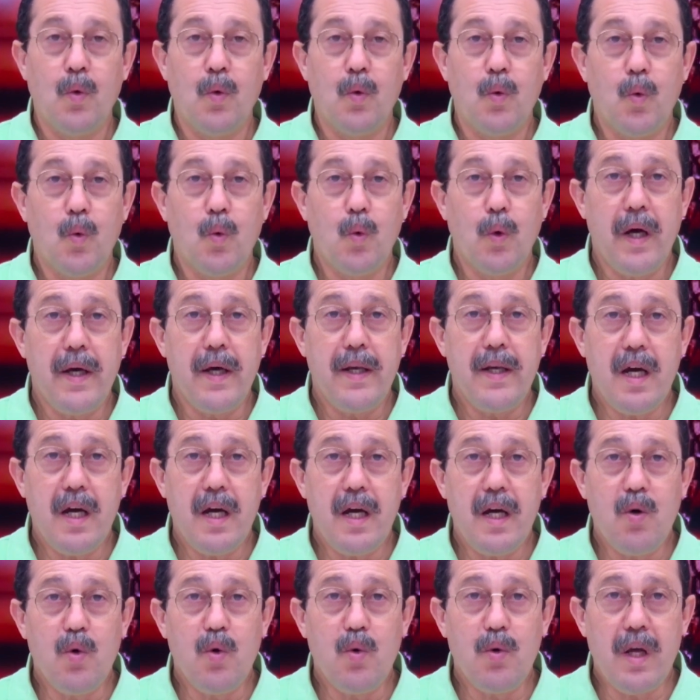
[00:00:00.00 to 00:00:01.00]

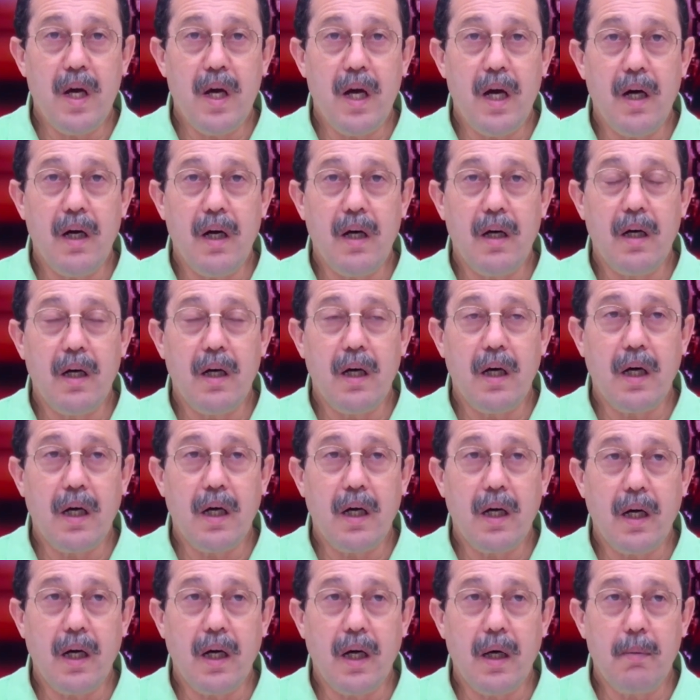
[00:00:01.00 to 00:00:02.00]
وانا هنا
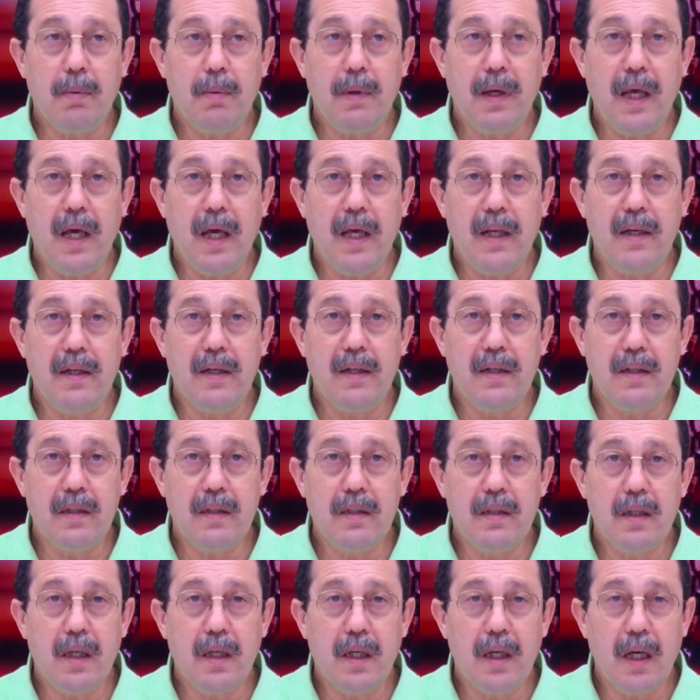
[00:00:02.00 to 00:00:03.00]
قبل أن
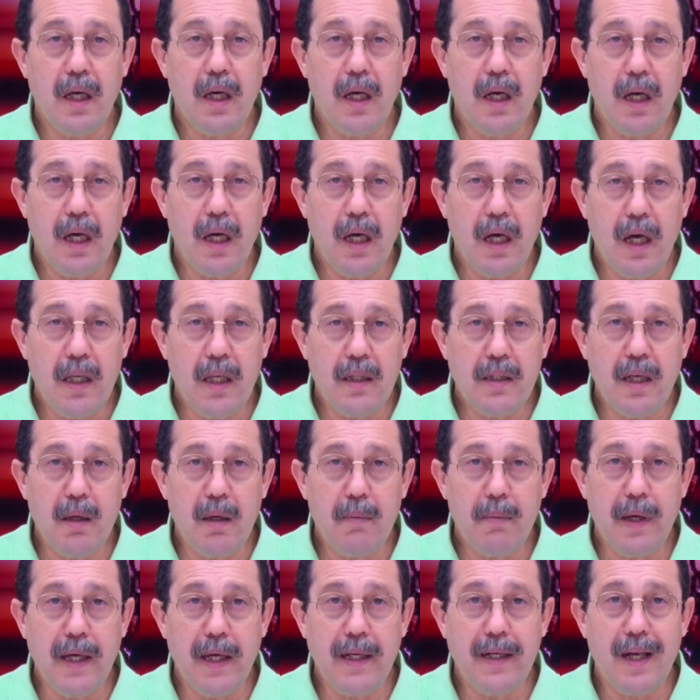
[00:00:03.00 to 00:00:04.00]

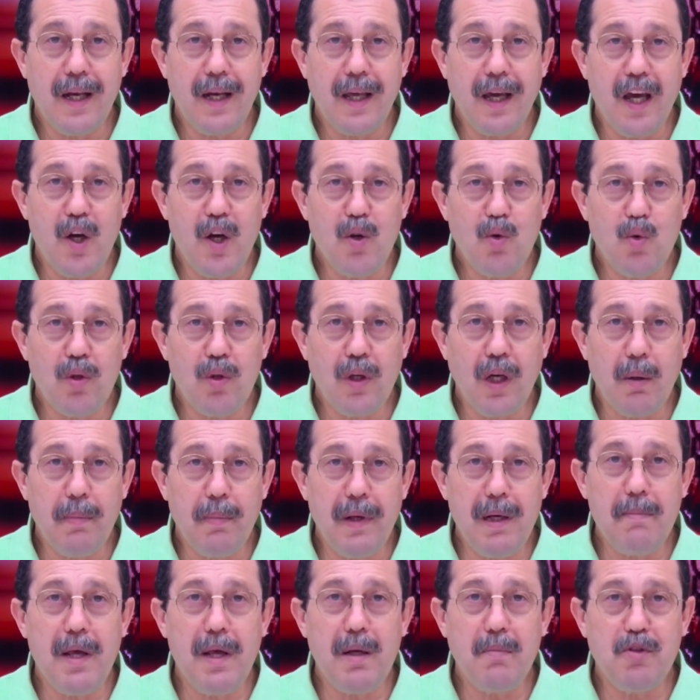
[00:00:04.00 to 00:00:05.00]
أذهب إلى القانون
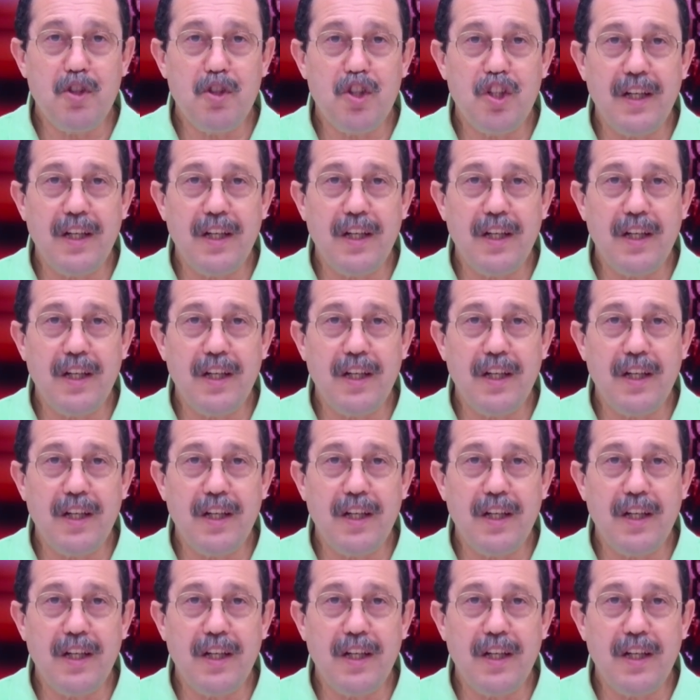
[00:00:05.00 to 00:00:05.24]
قبل ما نمشي